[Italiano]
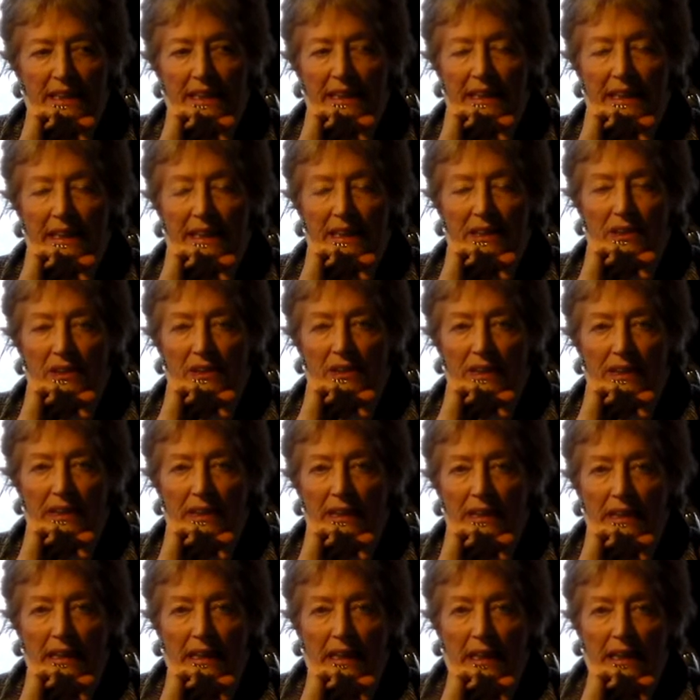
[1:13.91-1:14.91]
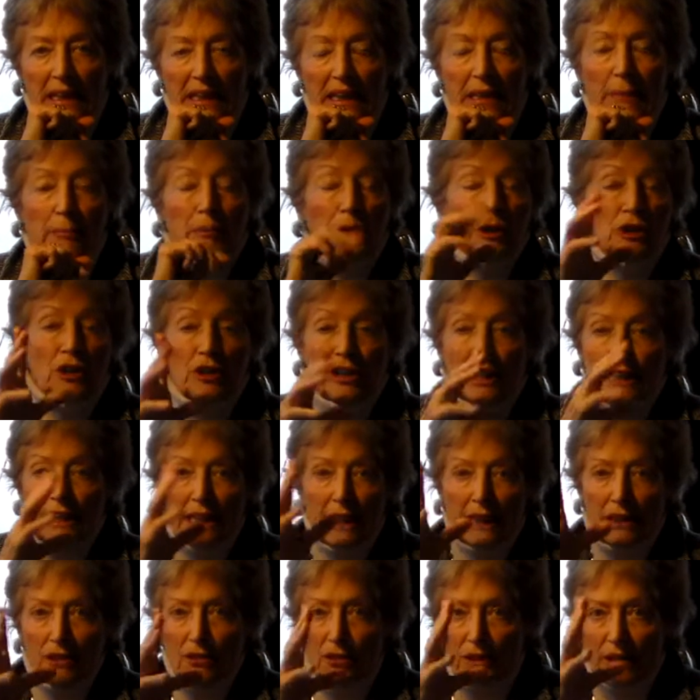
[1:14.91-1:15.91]
di regole che poi non è
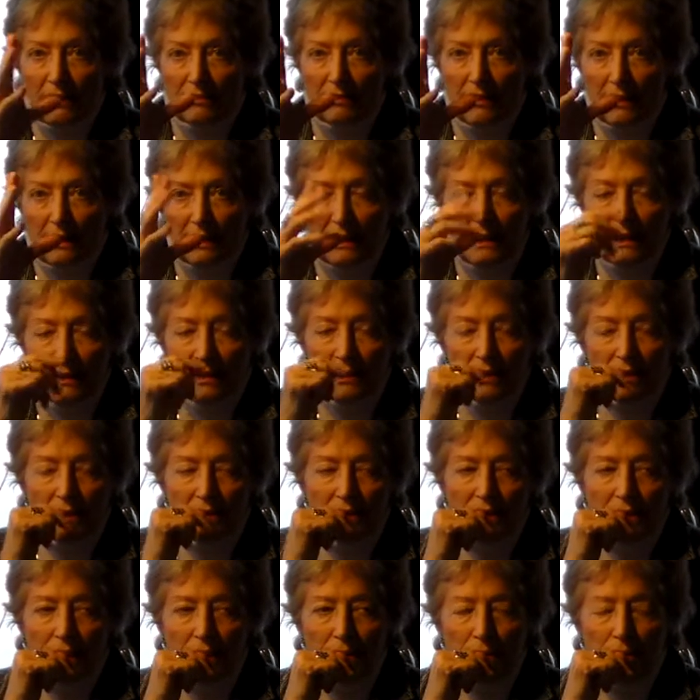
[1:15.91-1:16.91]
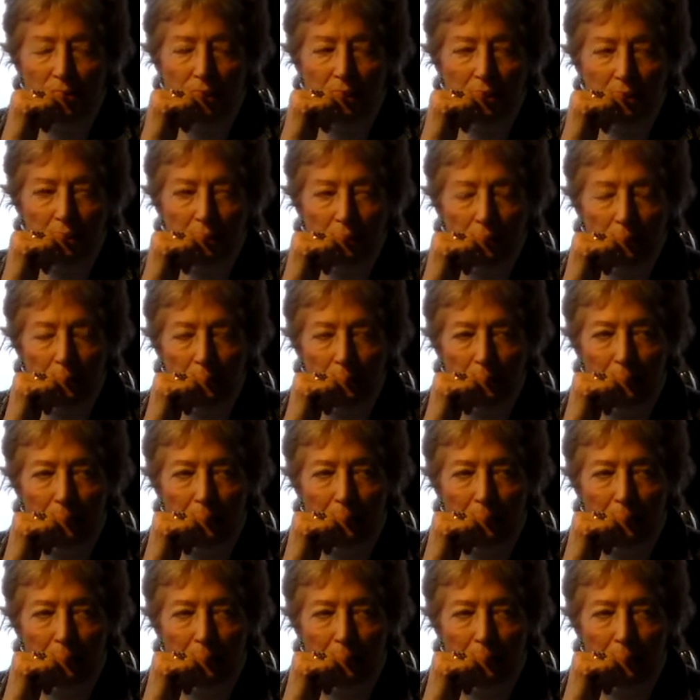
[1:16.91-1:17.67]
detto che vengano seguite,